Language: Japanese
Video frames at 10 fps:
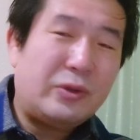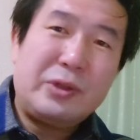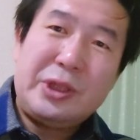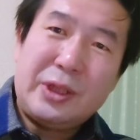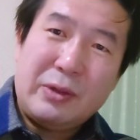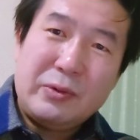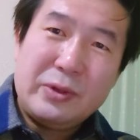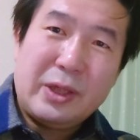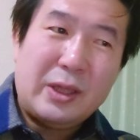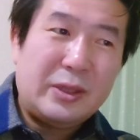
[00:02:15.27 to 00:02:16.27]
つくしちゃ
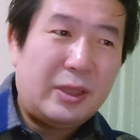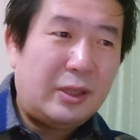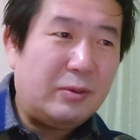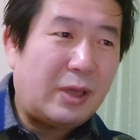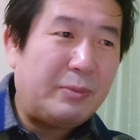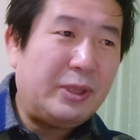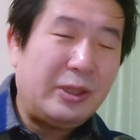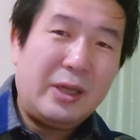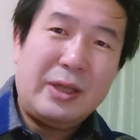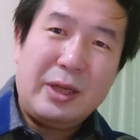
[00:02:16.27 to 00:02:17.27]
んを探している旅
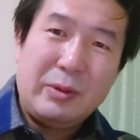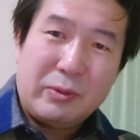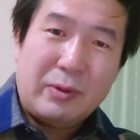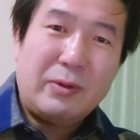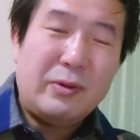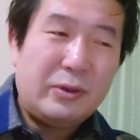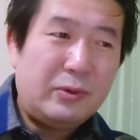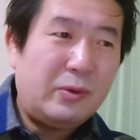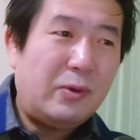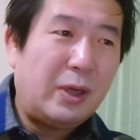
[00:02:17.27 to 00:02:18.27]
に出ていると
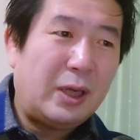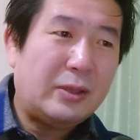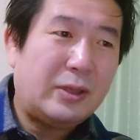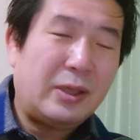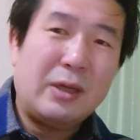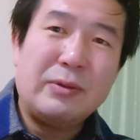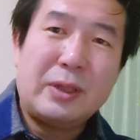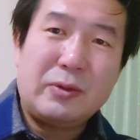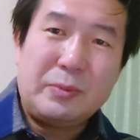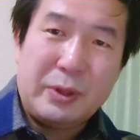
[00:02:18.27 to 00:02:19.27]
いう方が正
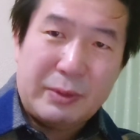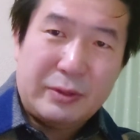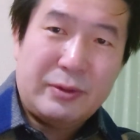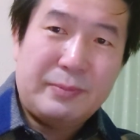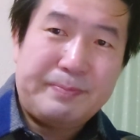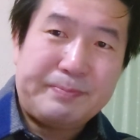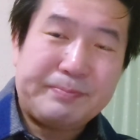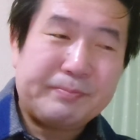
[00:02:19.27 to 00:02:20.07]
確だと思います。